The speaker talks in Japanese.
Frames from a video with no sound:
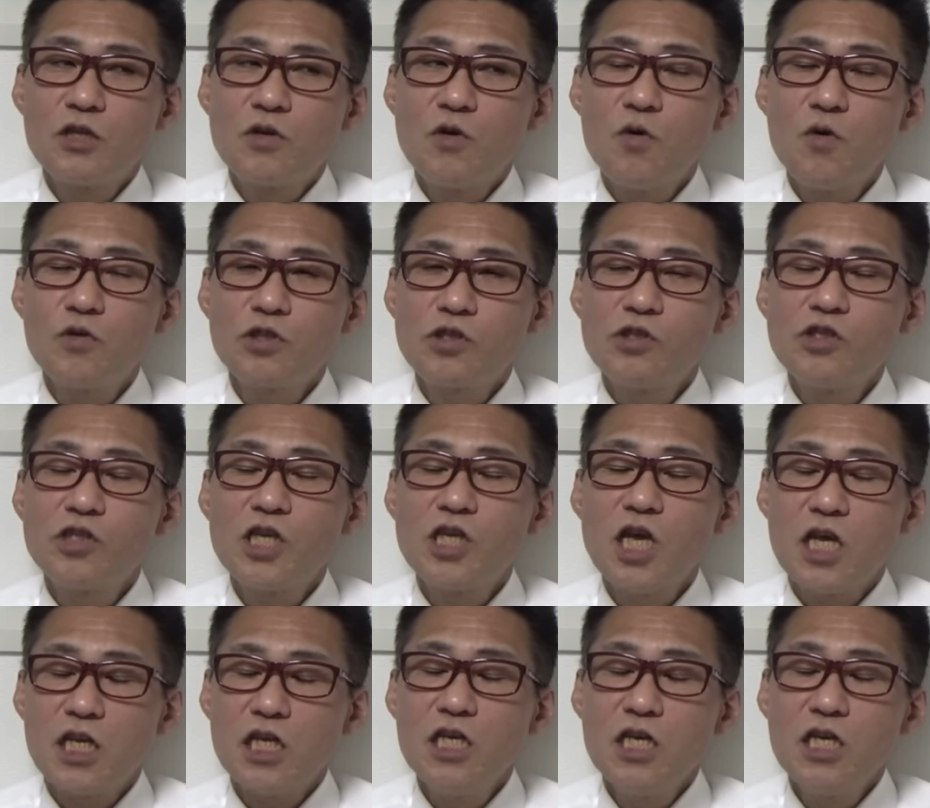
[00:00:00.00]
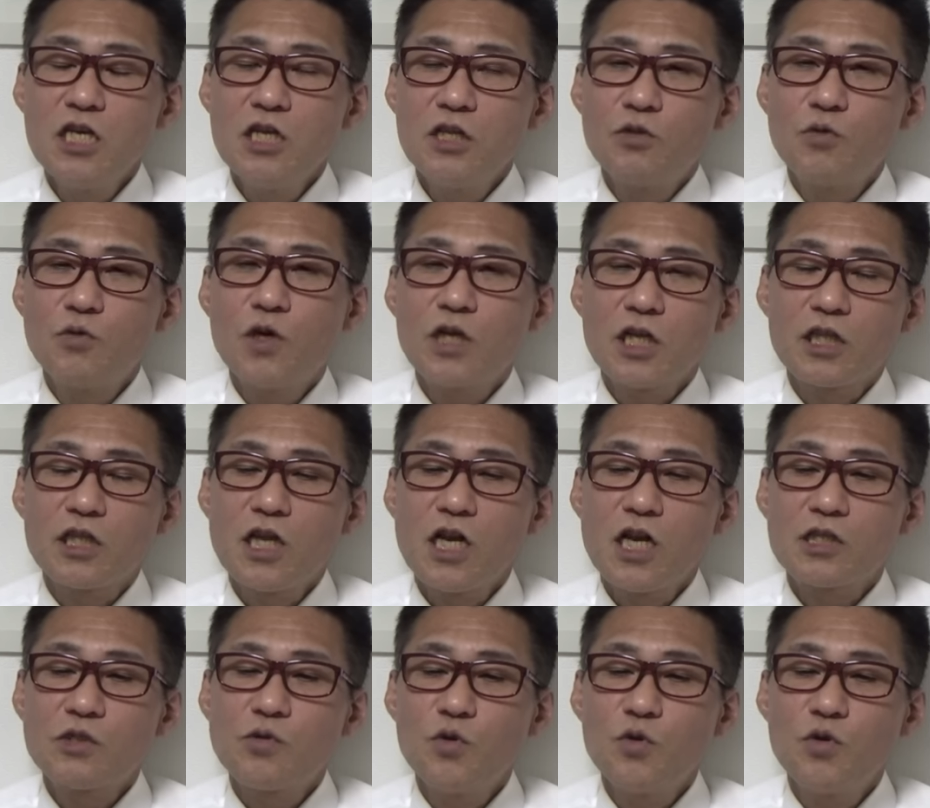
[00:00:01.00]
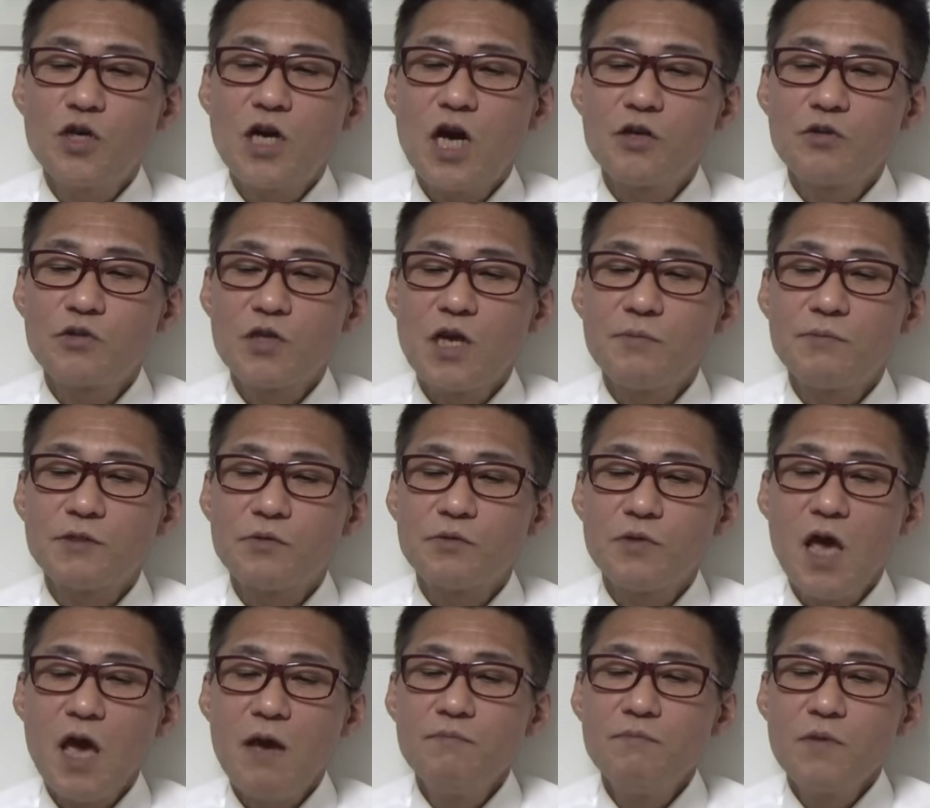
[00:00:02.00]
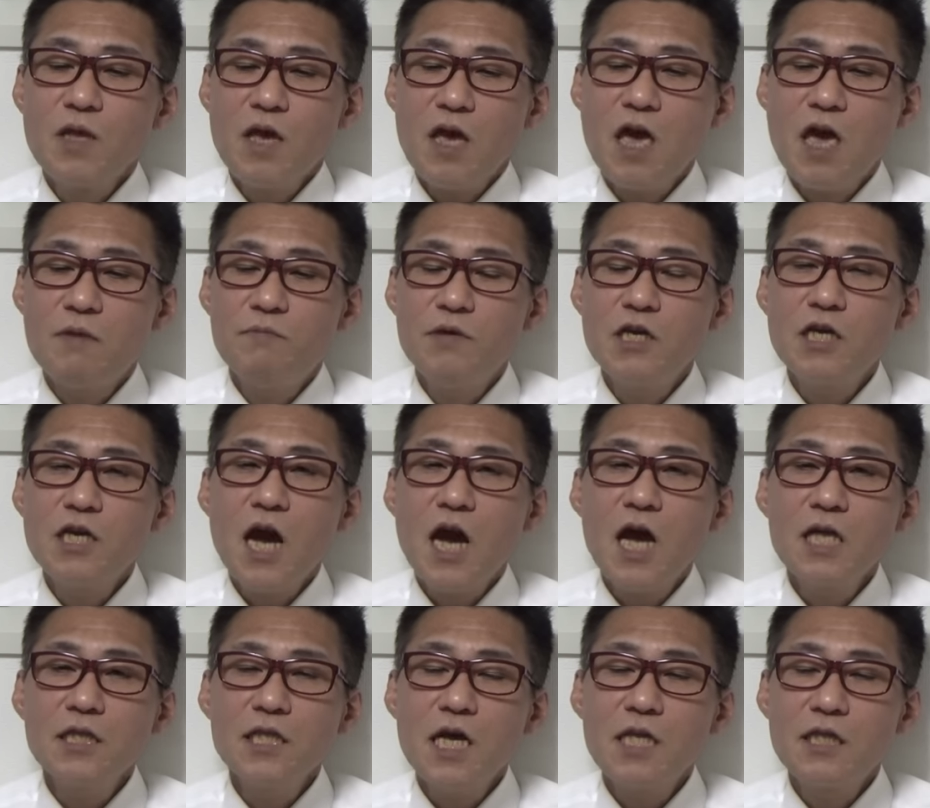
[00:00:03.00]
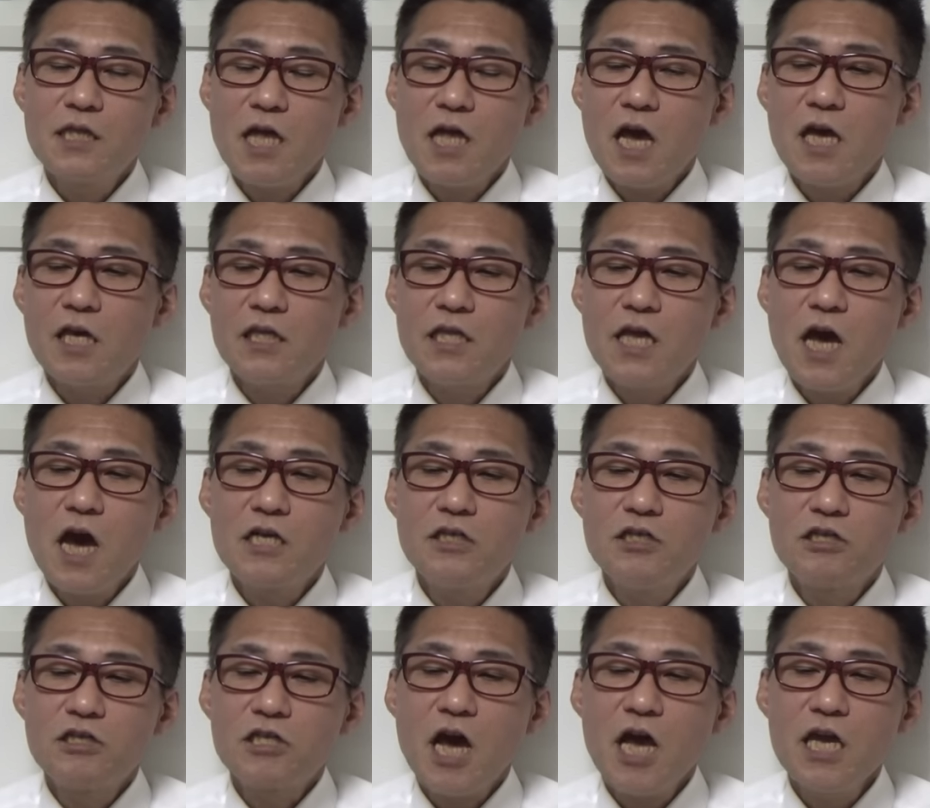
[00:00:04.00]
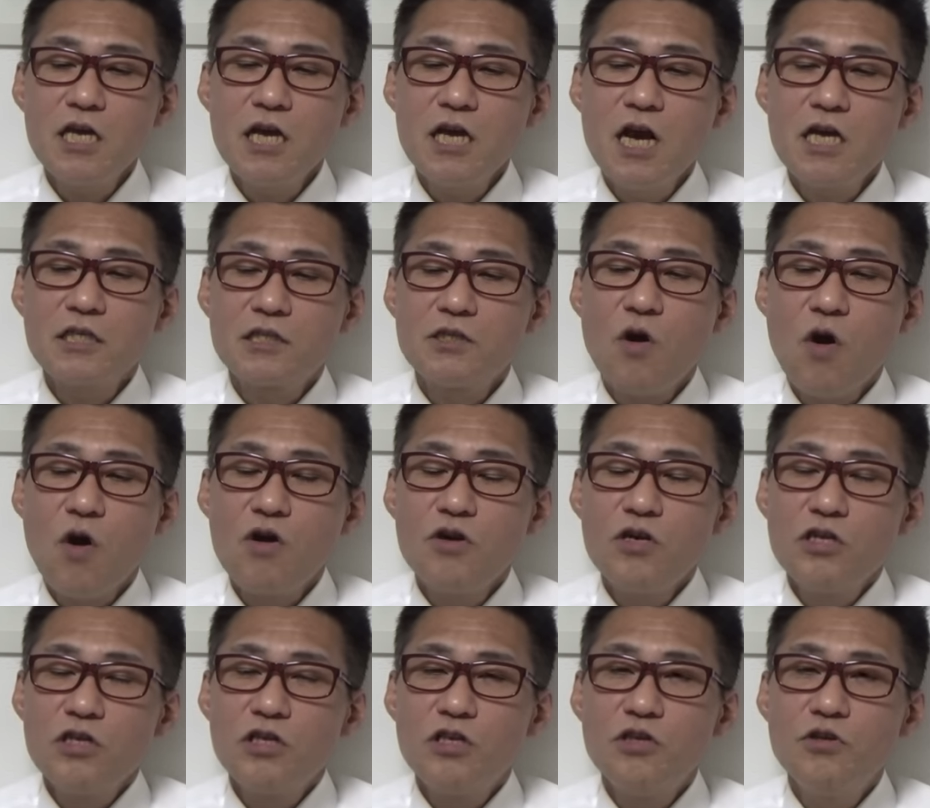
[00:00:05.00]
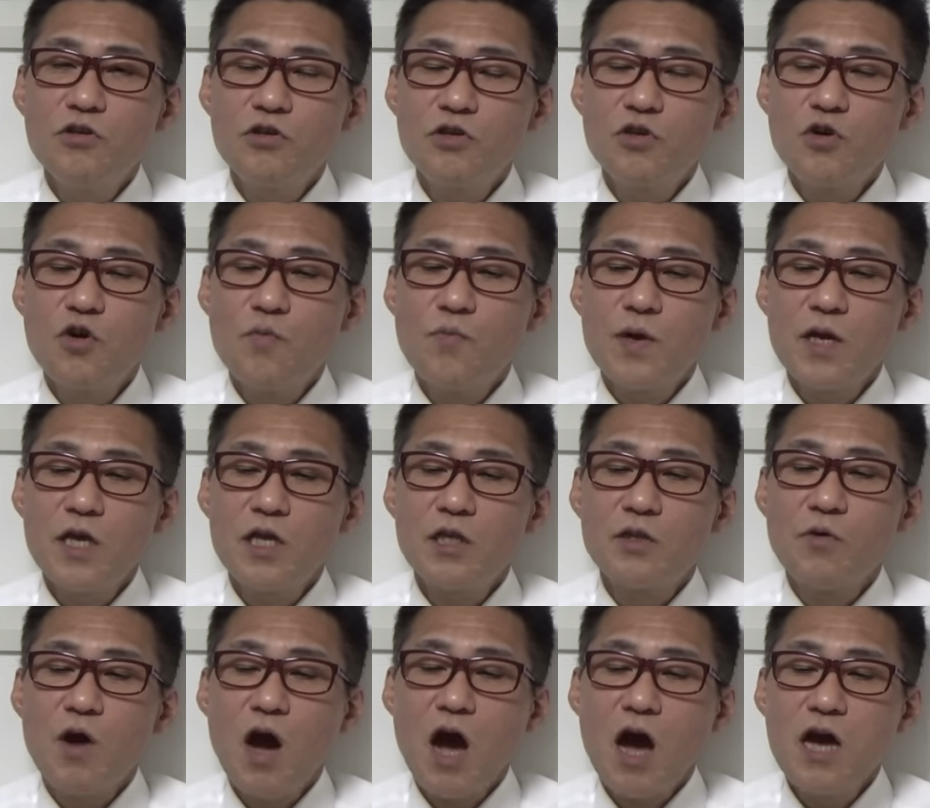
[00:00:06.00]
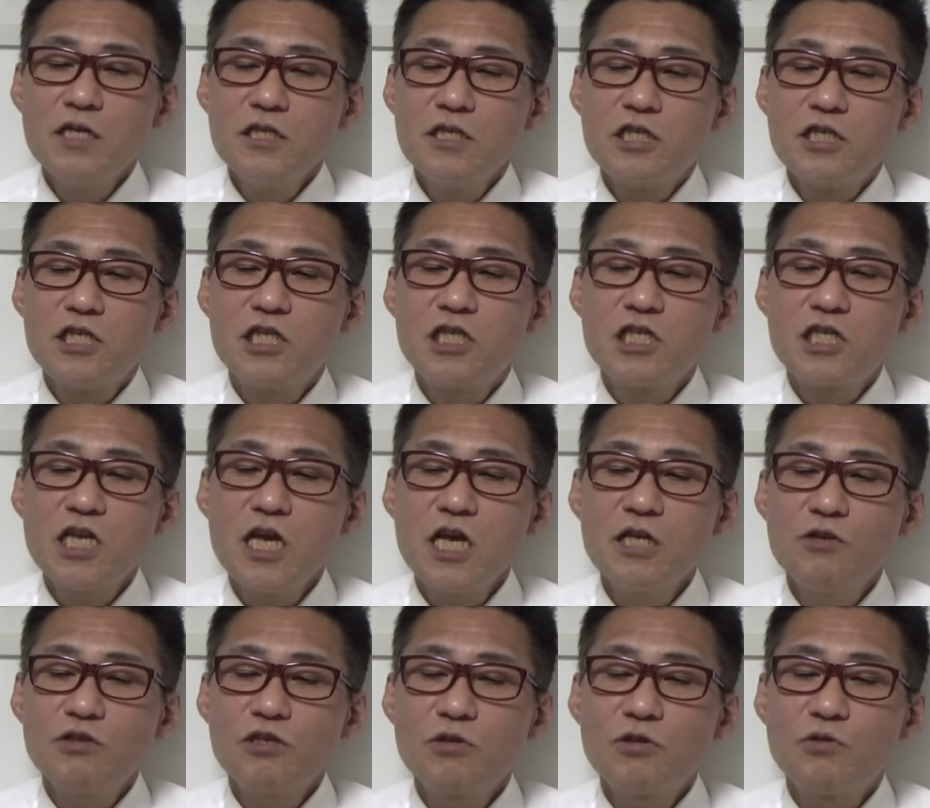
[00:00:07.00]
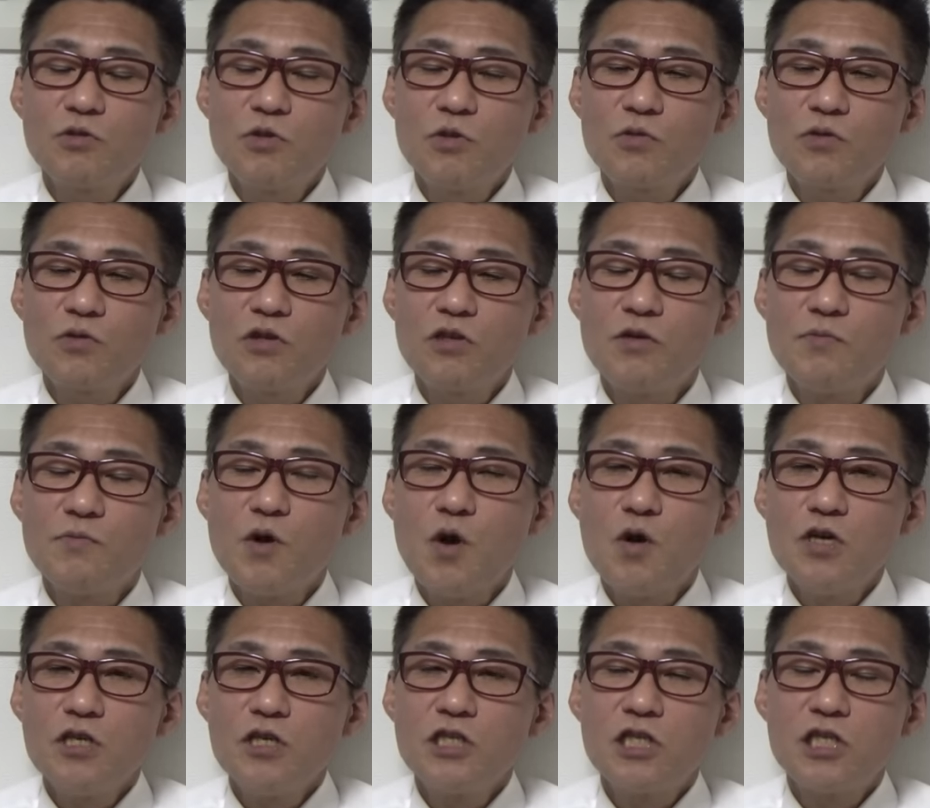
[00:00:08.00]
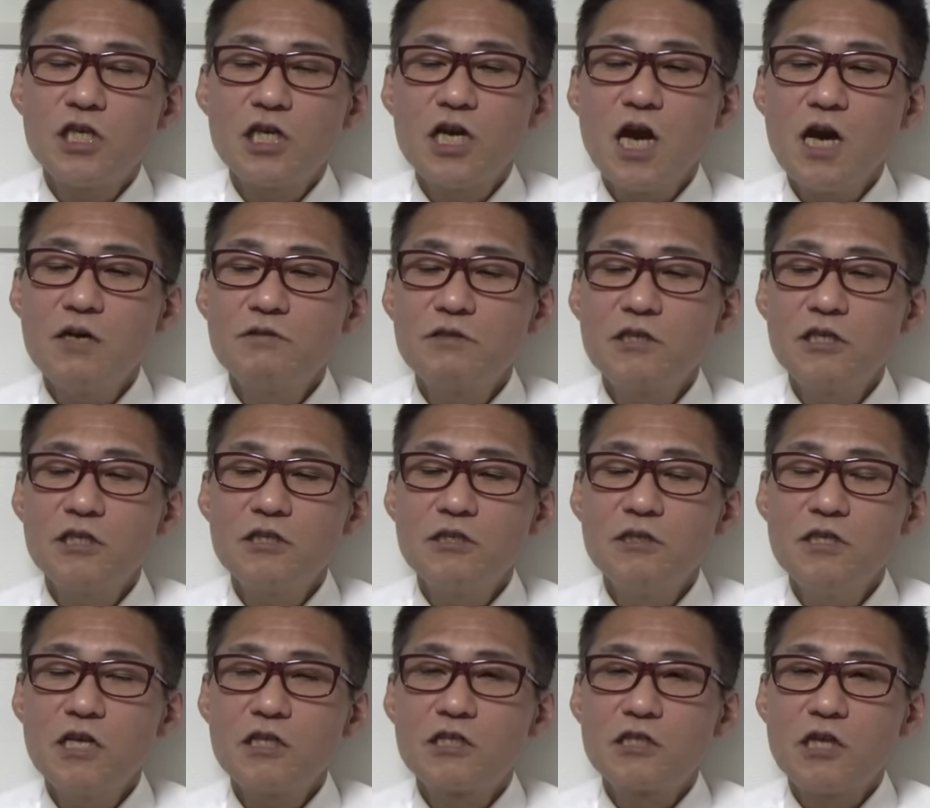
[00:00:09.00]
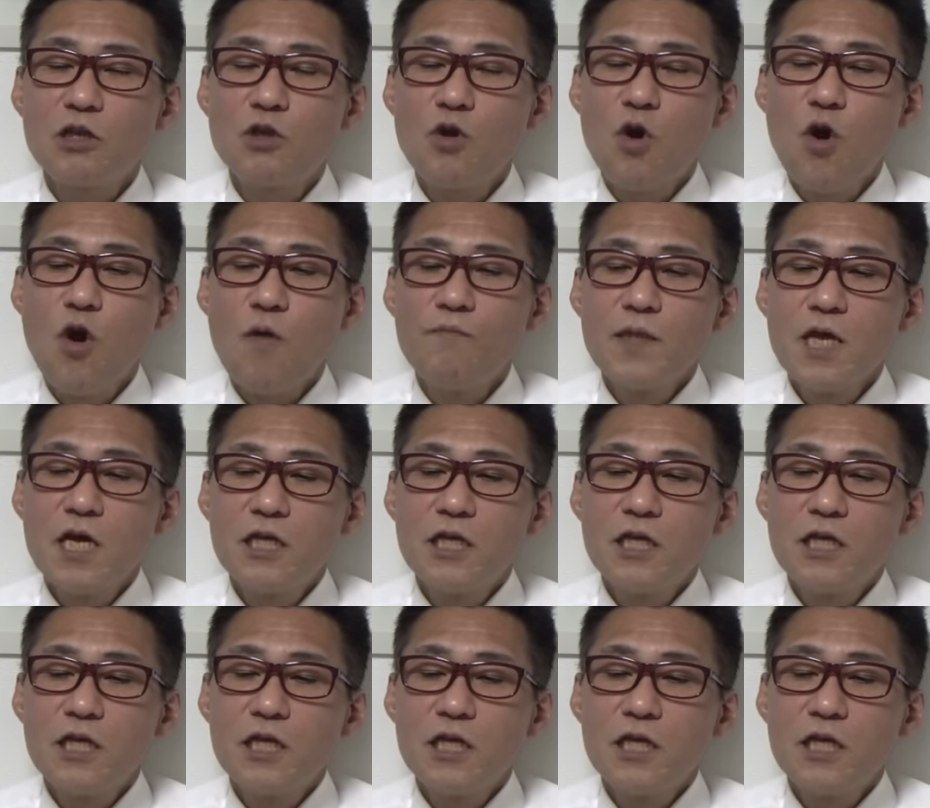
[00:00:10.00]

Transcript: 交通整理とかだったらそういう可能性ありますね。えー、民間団体であるタイガースの優勝パレードが自治体の仕事っていうのも違う気すんですけど、